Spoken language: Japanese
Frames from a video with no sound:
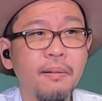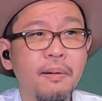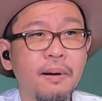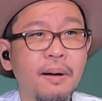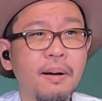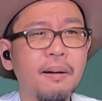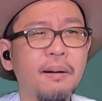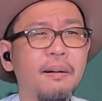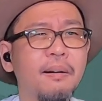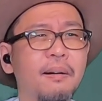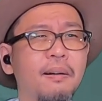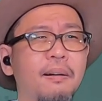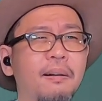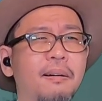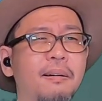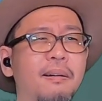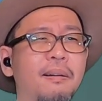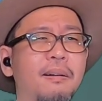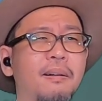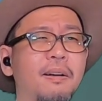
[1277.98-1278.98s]
ああ。
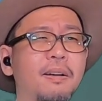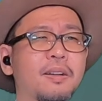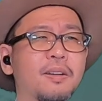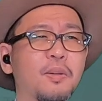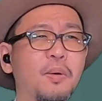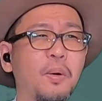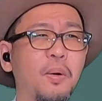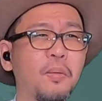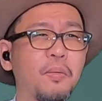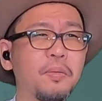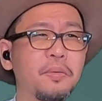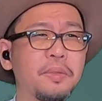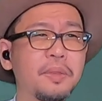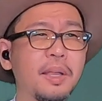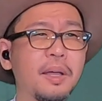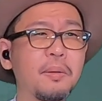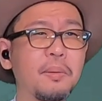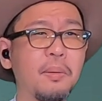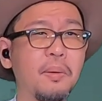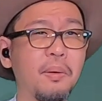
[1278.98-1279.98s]
こん
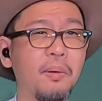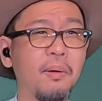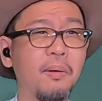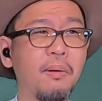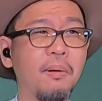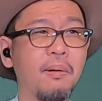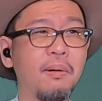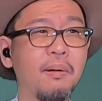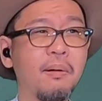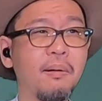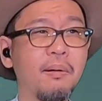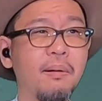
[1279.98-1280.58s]
なの。